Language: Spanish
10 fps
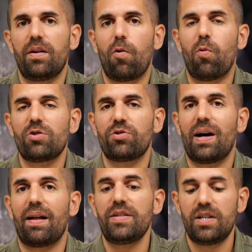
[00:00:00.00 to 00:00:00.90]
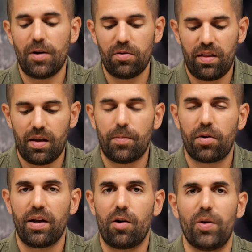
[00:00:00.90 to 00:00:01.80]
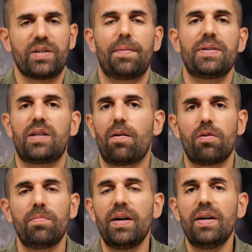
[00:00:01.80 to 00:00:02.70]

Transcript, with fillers: lo cual es una grandísima noticia porque, como ya sabéis, Tanrom